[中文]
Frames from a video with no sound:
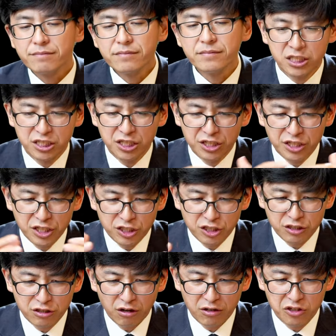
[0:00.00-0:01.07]
诗人意
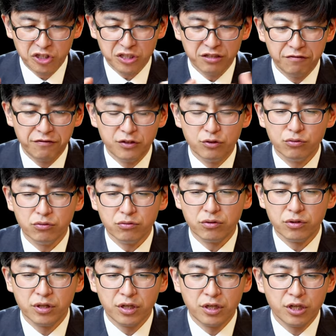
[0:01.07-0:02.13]
识到了神的愤怒，
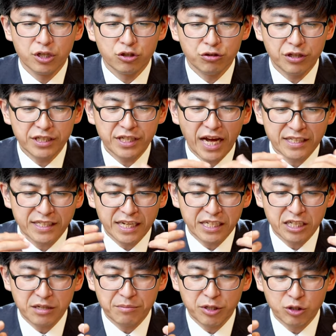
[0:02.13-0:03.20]
所以他在
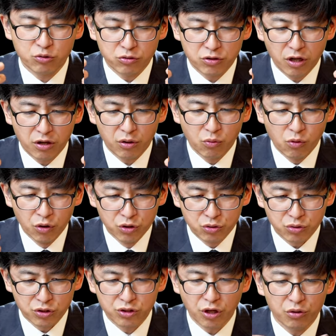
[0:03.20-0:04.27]
这里面说到：“我
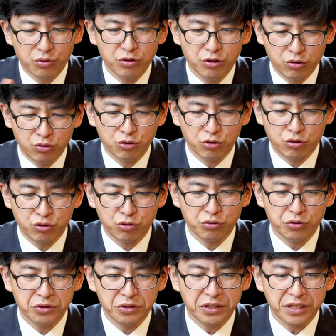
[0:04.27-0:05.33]
所遭遇的都是出
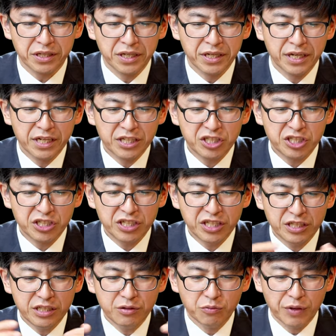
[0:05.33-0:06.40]
于你。”是
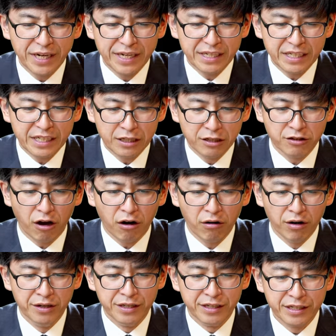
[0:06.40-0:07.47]
因为你的恼
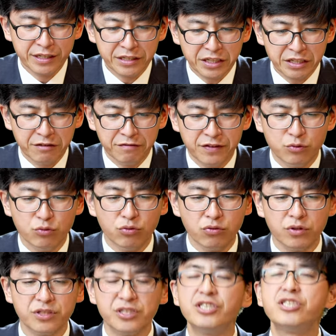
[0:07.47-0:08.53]
恨、你的愤怒，
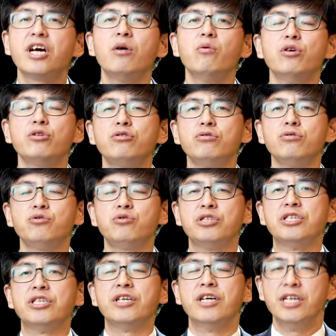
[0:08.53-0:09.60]
你将我举
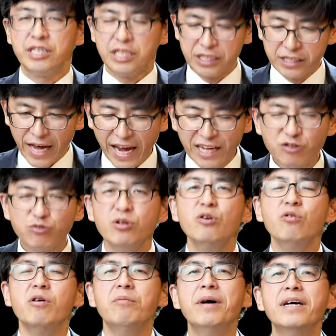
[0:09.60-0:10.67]
举，你抬举了
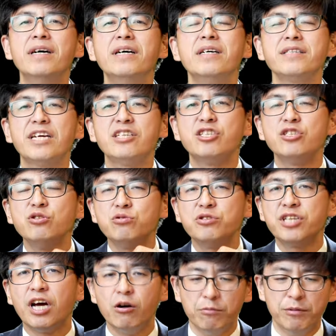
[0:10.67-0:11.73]
我们，但是又
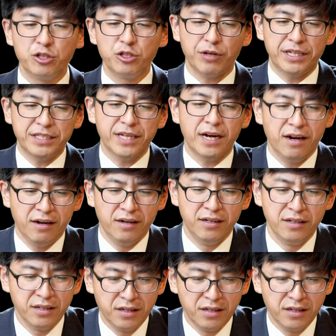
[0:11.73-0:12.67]
将我们摔下。哈，